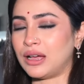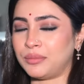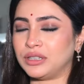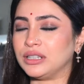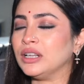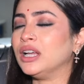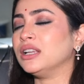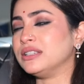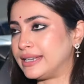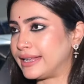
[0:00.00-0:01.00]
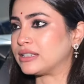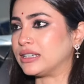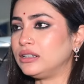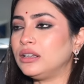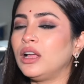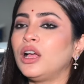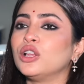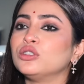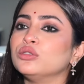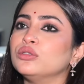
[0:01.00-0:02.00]
আমাদের ডিরেক্টর
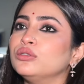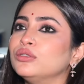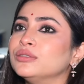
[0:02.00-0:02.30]
তো